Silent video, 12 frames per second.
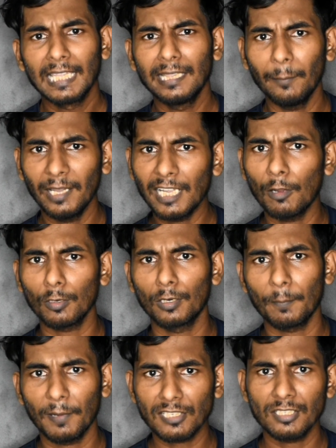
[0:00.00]
இந்த மாதிரி
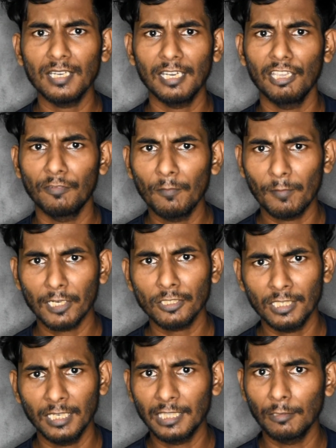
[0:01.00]
அவங்களோட பர்சனல் லைஃப்
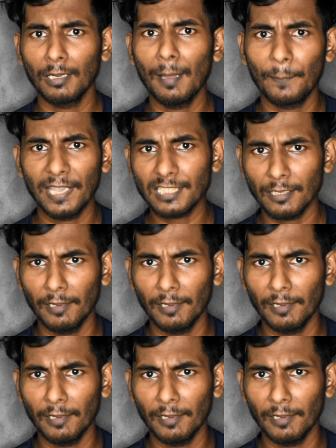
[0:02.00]
பர்சனல் இதுவெல்லாம் பேச